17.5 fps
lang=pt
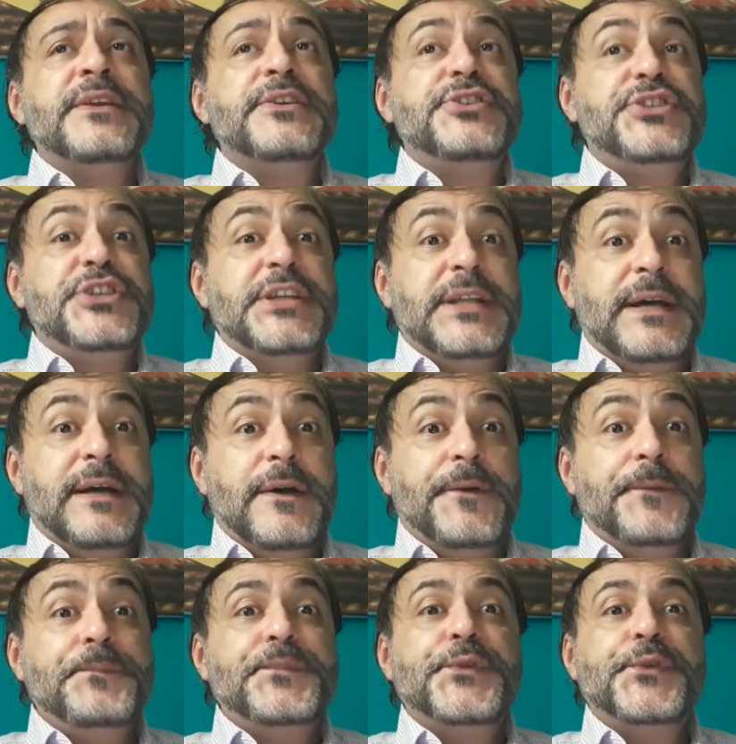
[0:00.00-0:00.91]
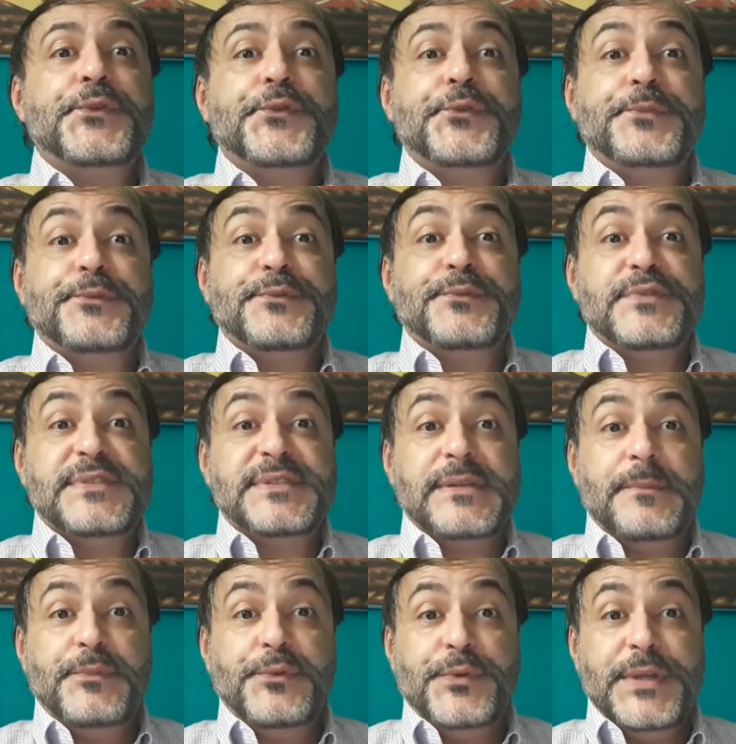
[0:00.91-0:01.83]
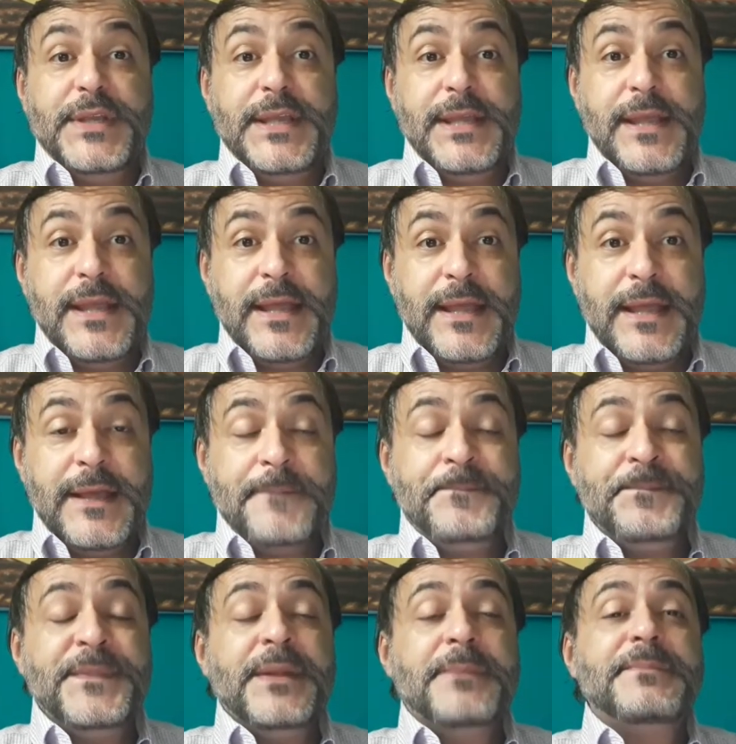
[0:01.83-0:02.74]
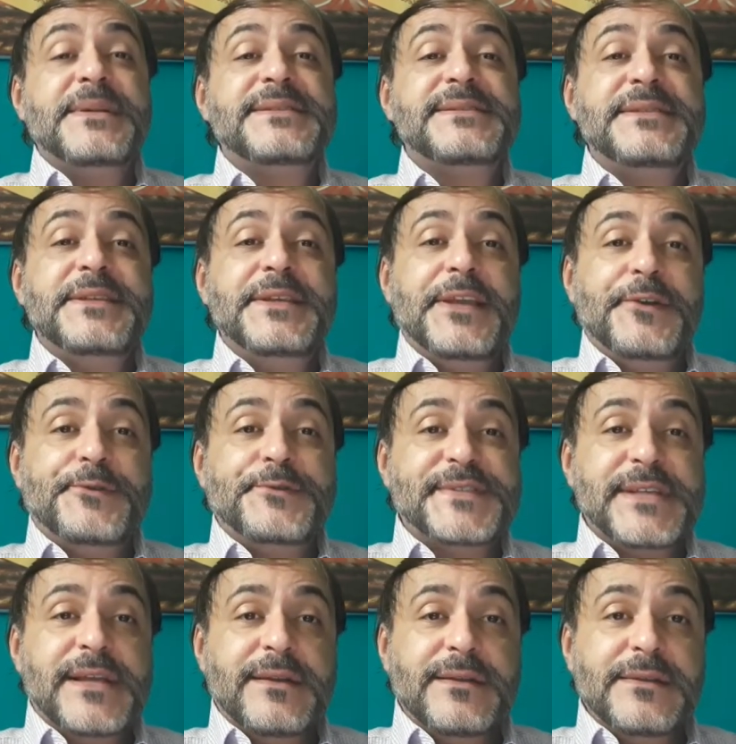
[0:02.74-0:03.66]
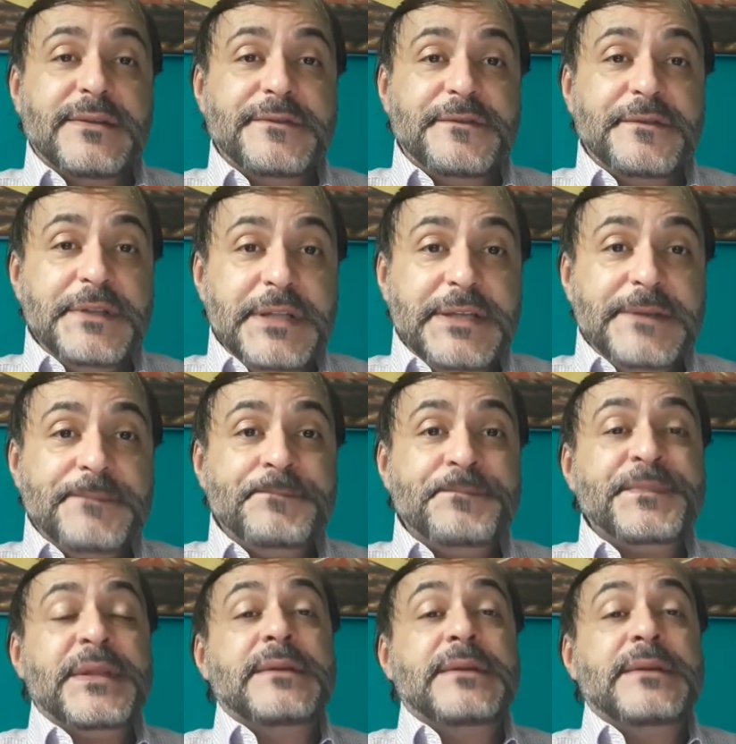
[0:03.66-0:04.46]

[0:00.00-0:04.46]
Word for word: Geral, todo mundo sabe o que é, mas ninguém consegue definir.